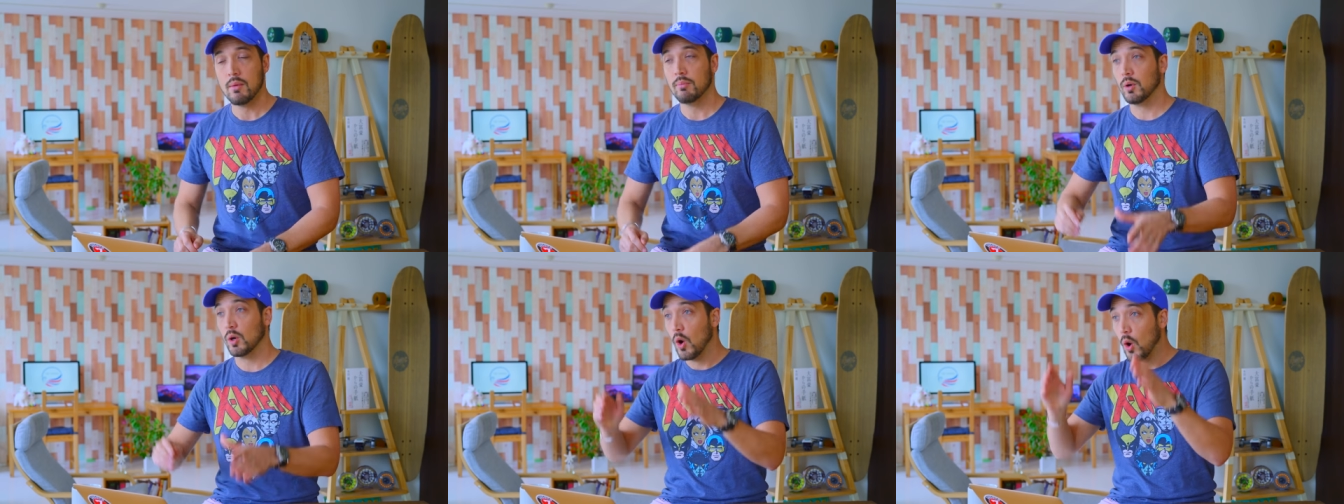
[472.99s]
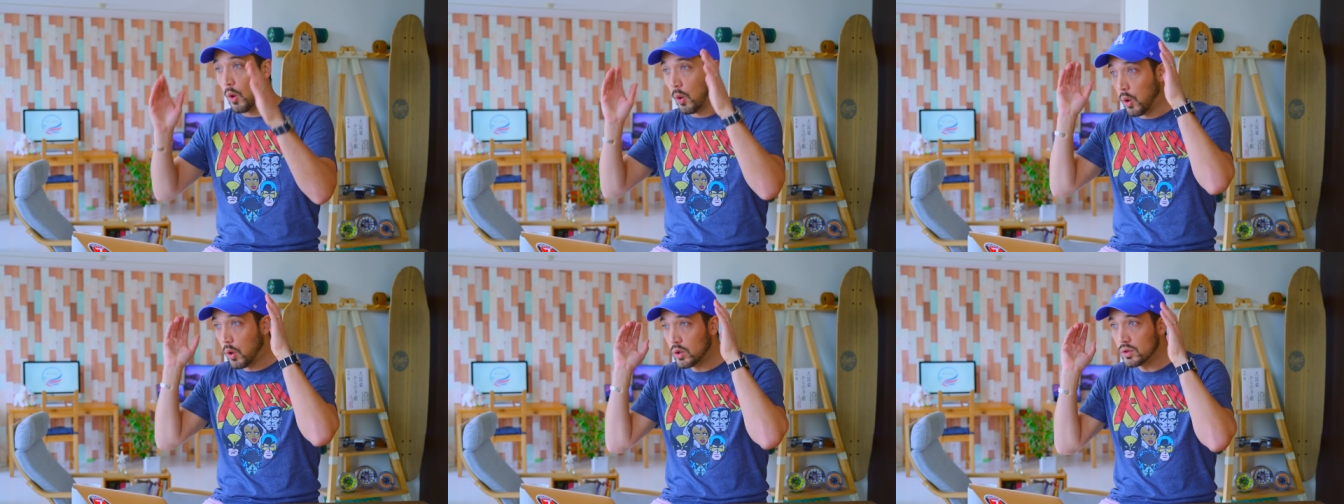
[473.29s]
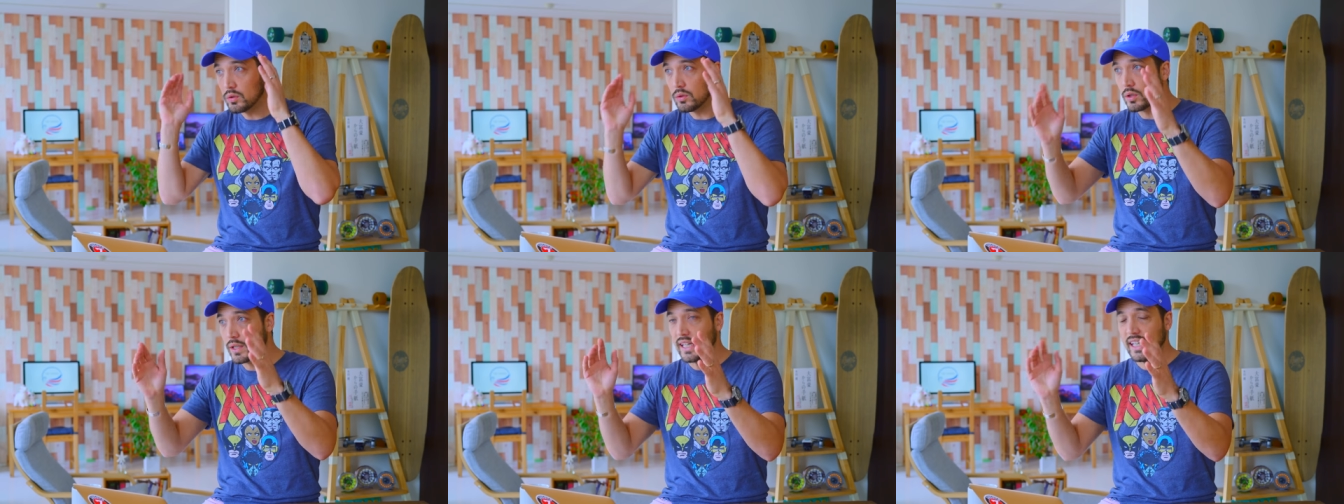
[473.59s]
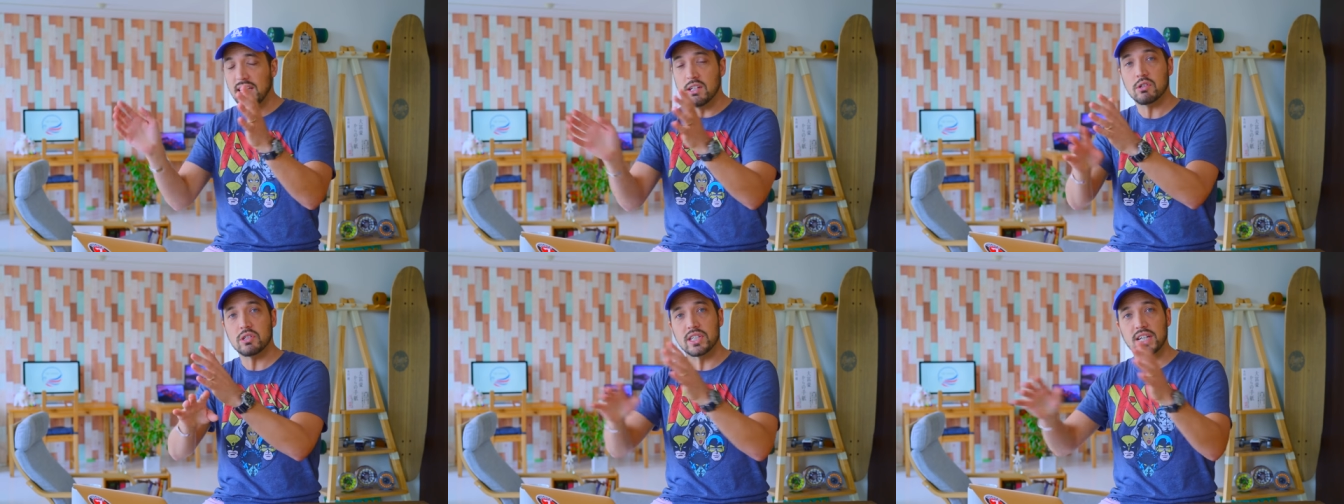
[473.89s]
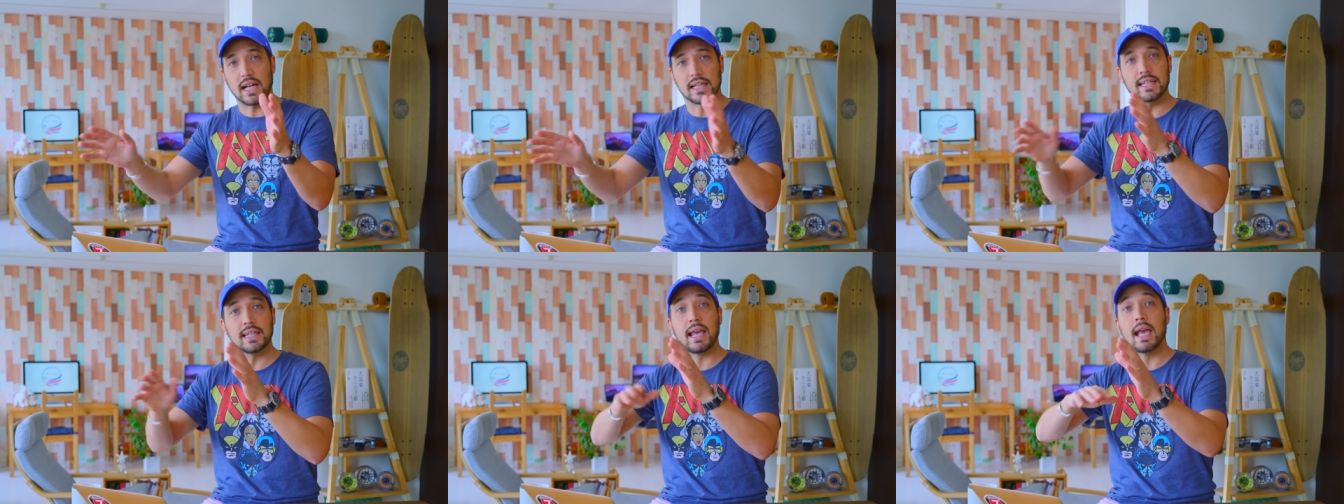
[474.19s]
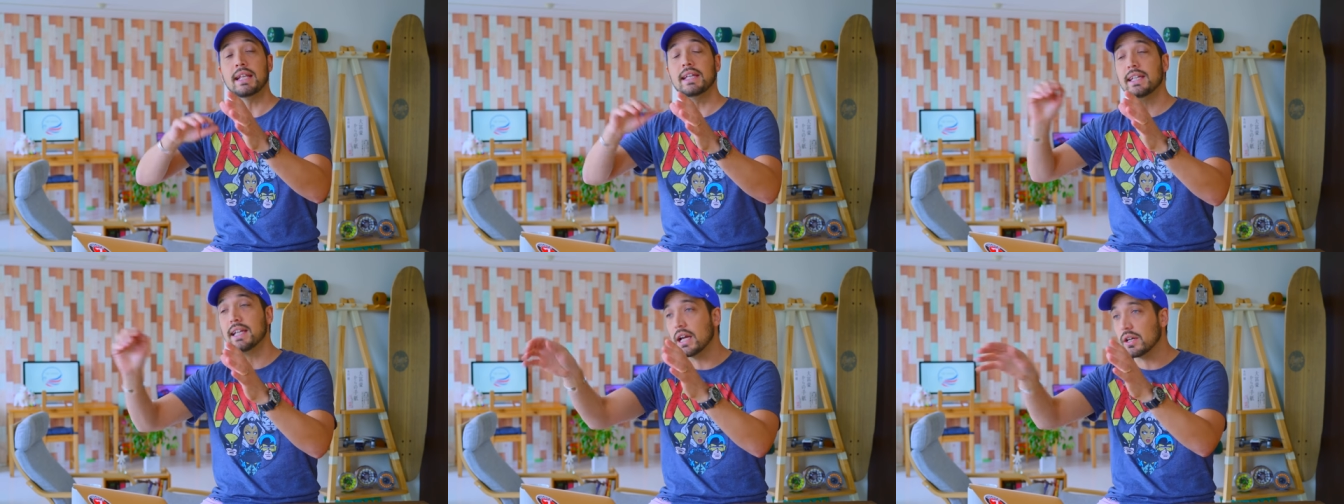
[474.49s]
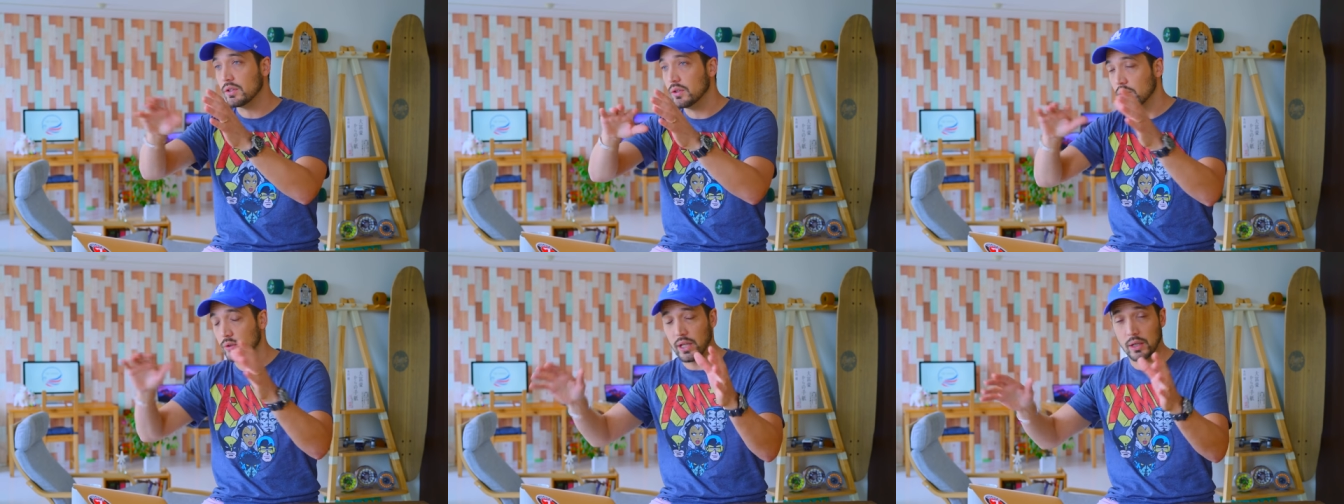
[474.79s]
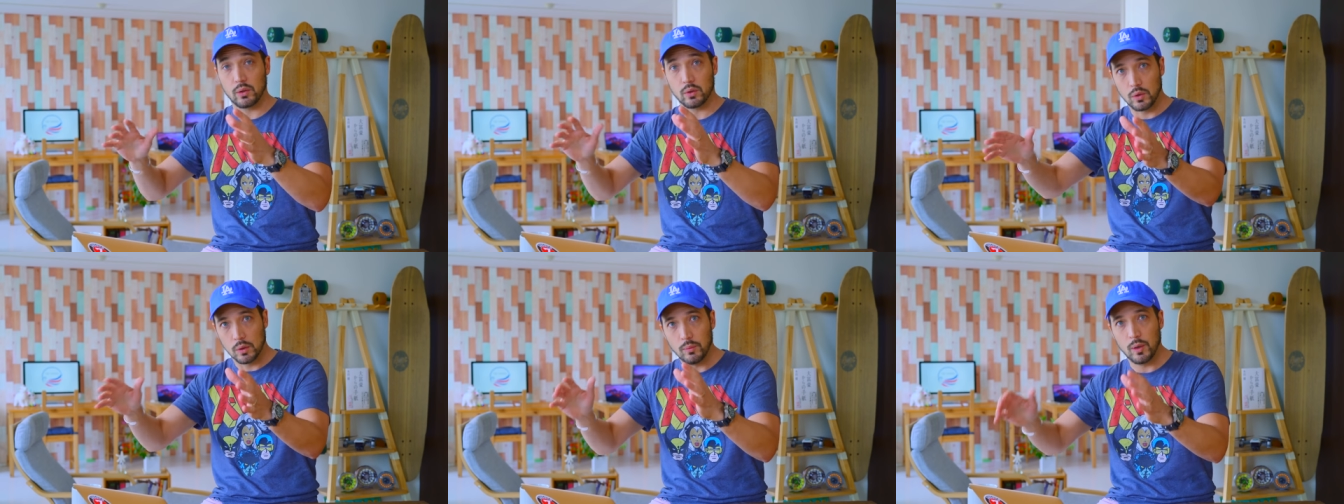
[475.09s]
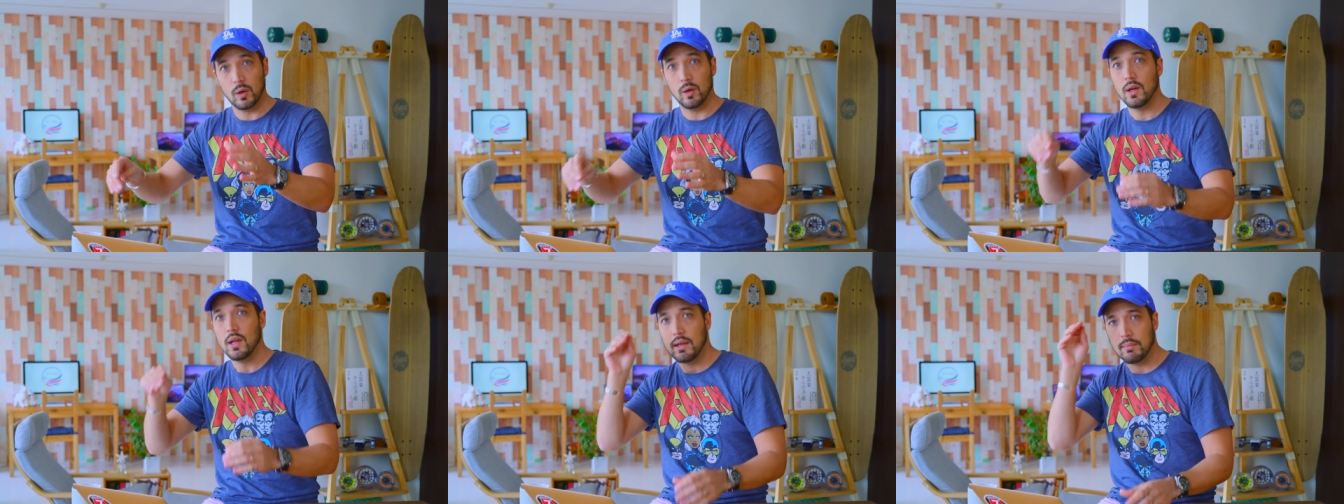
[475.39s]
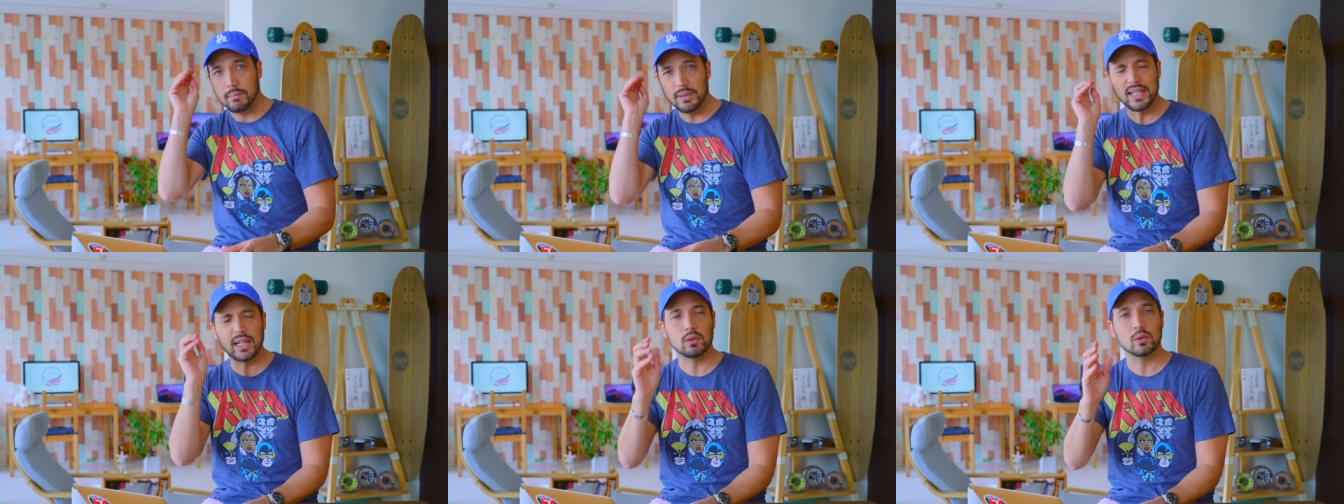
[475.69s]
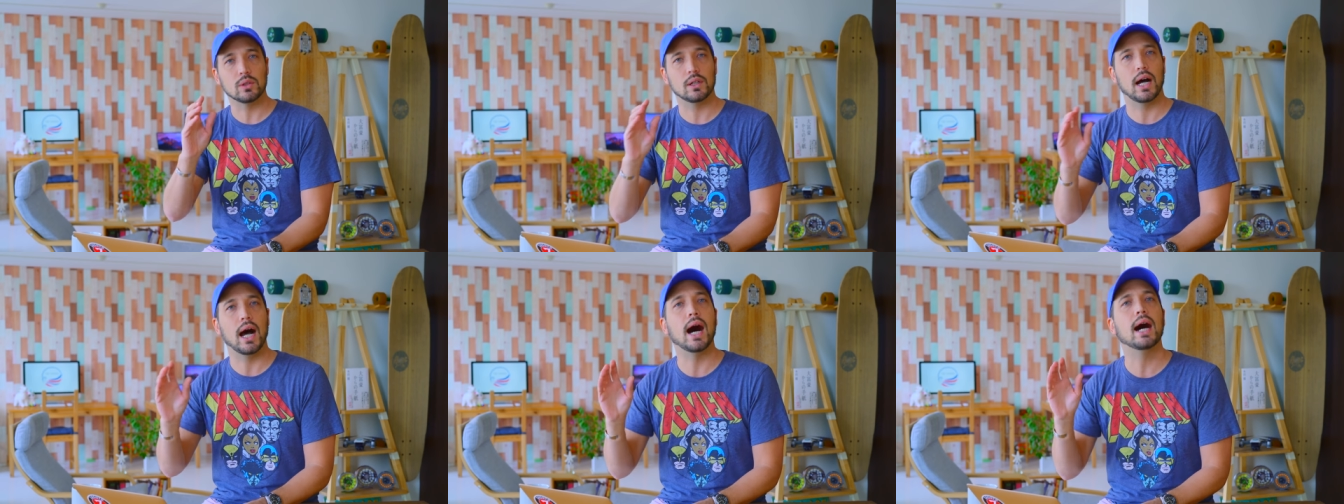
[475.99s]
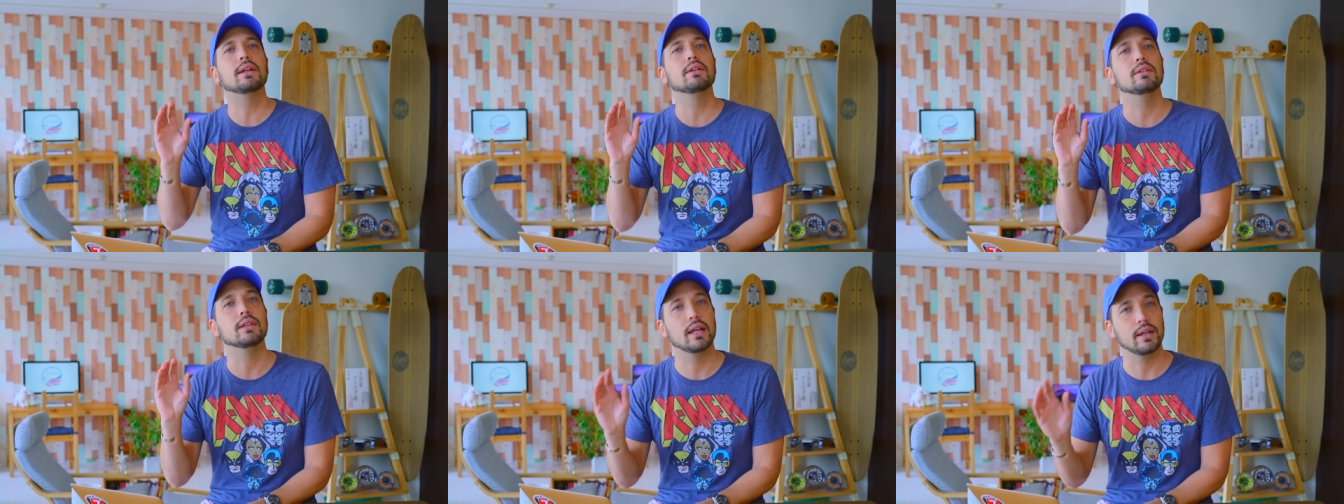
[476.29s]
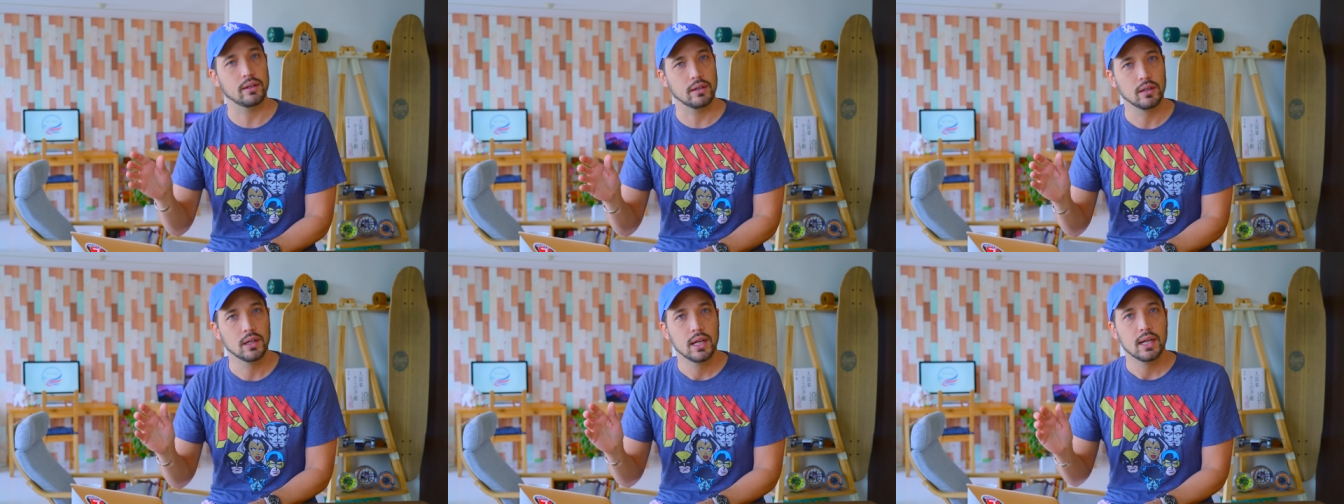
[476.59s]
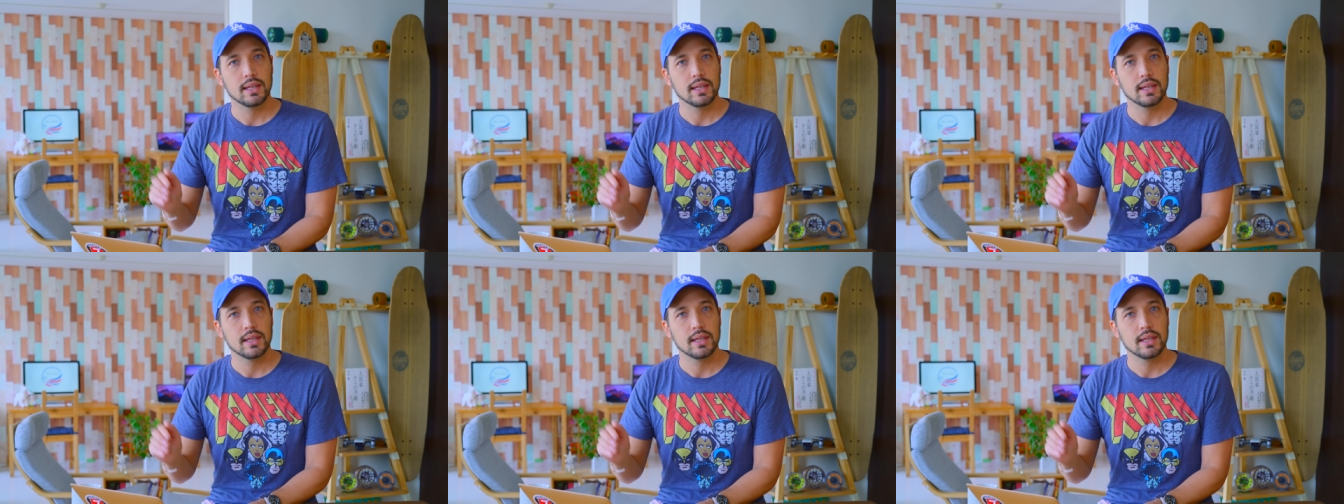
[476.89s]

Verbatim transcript: もう本当に命が危険になるようなことも見たことがあるんだよ。